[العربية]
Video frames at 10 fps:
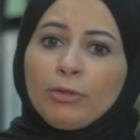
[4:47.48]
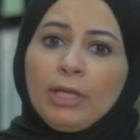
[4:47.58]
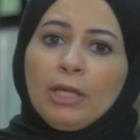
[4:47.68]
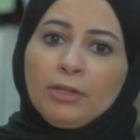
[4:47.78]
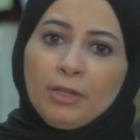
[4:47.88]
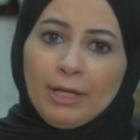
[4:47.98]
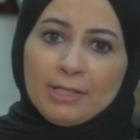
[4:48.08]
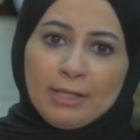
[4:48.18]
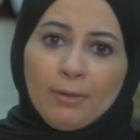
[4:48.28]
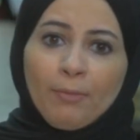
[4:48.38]
في
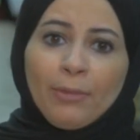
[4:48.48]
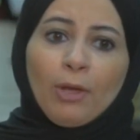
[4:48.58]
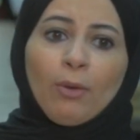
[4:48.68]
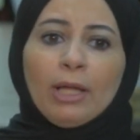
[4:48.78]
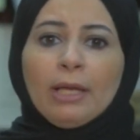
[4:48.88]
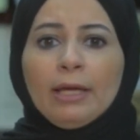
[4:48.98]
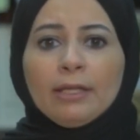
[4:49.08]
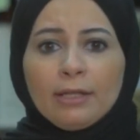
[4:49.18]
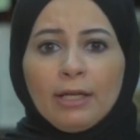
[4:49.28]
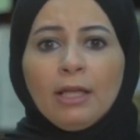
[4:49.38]
الدراسة وخلاه
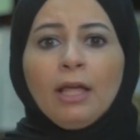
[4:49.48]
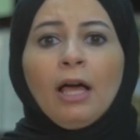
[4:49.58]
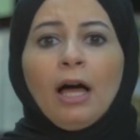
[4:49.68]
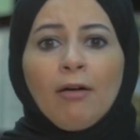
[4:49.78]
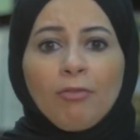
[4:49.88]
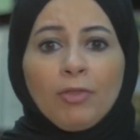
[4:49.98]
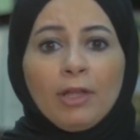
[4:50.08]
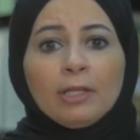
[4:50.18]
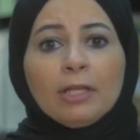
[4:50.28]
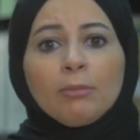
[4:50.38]
يدخل
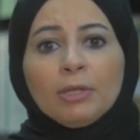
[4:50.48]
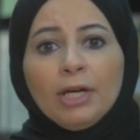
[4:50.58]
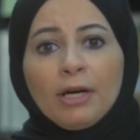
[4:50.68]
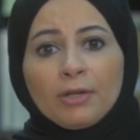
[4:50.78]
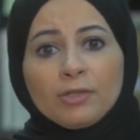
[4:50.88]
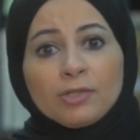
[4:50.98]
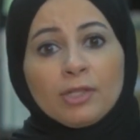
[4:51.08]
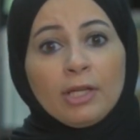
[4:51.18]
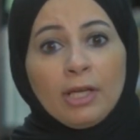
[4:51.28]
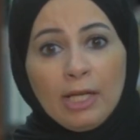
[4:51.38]
أفضل المدارس
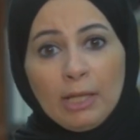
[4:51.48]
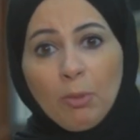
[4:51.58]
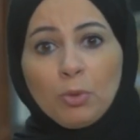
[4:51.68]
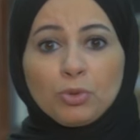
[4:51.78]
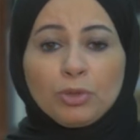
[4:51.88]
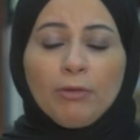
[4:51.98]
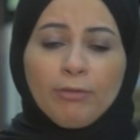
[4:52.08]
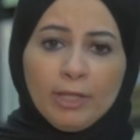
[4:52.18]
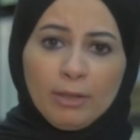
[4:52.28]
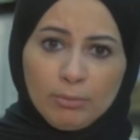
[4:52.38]
اللي موجودة
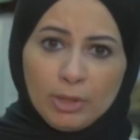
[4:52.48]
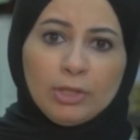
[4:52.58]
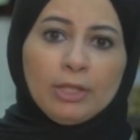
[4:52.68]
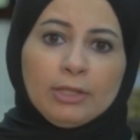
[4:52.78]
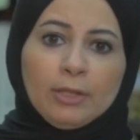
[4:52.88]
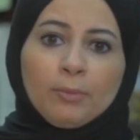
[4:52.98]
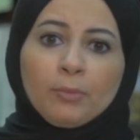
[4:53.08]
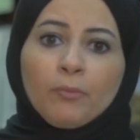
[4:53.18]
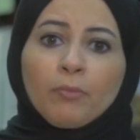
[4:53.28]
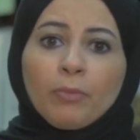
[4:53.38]
في منطقته
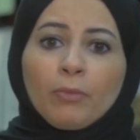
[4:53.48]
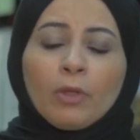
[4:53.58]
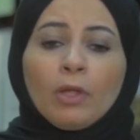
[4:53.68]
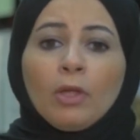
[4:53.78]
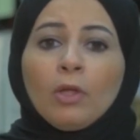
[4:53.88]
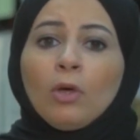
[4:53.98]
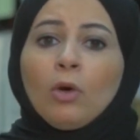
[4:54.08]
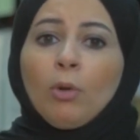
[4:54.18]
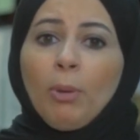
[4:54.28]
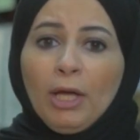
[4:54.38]

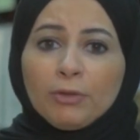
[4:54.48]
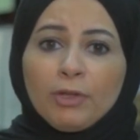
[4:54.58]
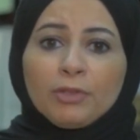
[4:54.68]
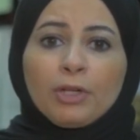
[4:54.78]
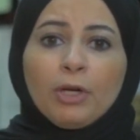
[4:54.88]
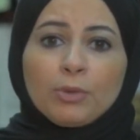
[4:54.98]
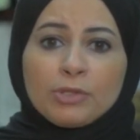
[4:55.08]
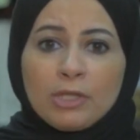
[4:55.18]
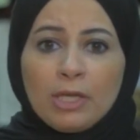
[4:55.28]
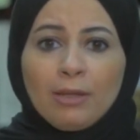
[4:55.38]
وبعد فترة
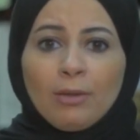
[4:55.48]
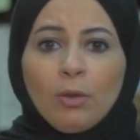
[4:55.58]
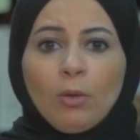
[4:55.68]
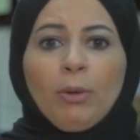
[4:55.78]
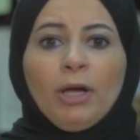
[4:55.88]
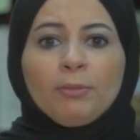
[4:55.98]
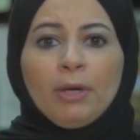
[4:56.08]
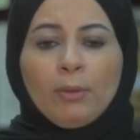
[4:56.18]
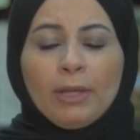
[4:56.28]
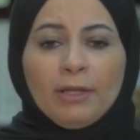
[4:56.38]
وسنين بعد
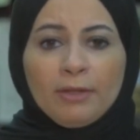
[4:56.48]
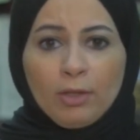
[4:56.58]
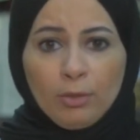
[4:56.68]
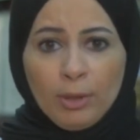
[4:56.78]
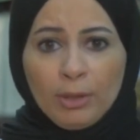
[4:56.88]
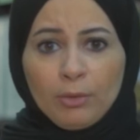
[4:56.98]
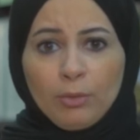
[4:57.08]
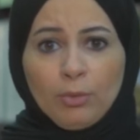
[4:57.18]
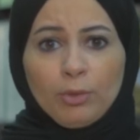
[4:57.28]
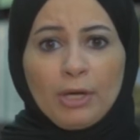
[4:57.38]
ما الولد كبر
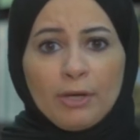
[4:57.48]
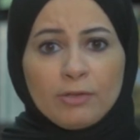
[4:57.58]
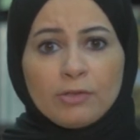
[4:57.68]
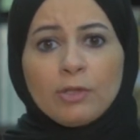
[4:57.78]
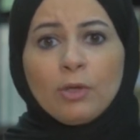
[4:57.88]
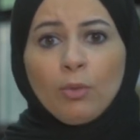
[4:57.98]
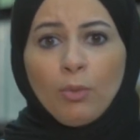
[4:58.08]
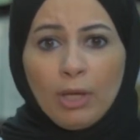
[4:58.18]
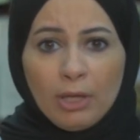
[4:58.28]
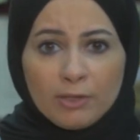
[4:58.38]
ودرس
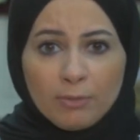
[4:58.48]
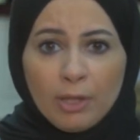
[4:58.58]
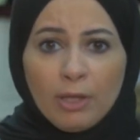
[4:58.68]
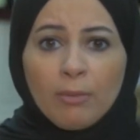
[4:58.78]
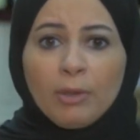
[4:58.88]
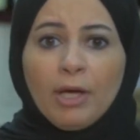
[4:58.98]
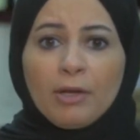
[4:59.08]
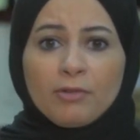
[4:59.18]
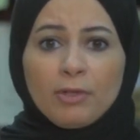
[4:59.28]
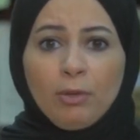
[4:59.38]
وخلص من
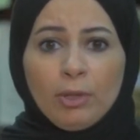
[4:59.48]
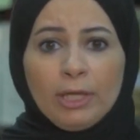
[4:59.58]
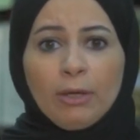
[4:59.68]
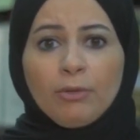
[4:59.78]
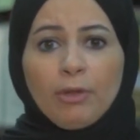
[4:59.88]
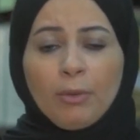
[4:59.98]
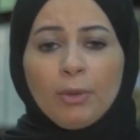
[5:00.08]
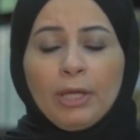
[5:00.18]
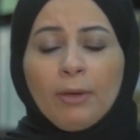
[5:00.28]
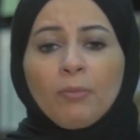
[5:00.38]
المدارس العليا
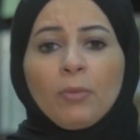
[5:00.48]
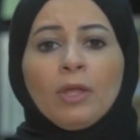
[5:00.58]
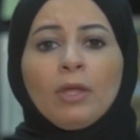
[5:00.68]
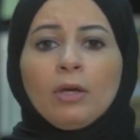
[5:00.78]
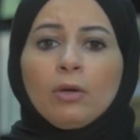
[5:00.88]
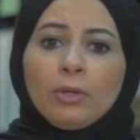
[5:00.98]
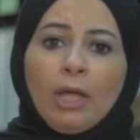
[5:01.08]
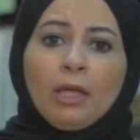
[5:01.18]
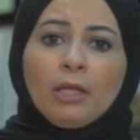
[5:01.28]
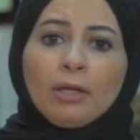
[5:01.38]
والثانوية
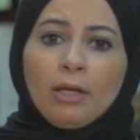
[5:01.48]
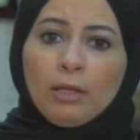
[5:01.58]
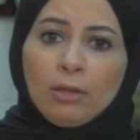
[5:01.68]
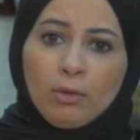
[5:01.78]
ويا يدخل